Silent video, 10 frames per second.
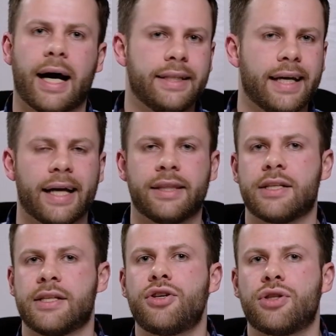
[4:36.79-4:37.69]
они
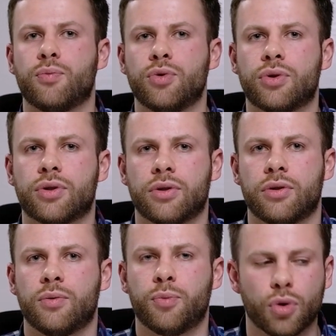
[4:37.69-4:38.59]
однозначно будут,
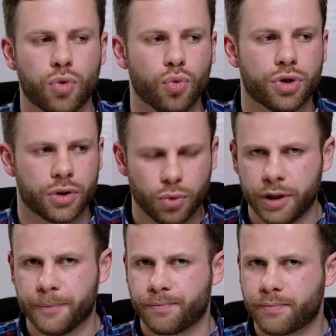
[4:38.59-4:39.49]
будут лучше. Ну
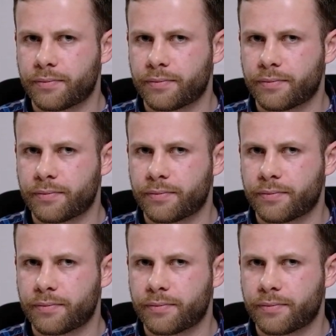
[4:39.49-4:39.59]
и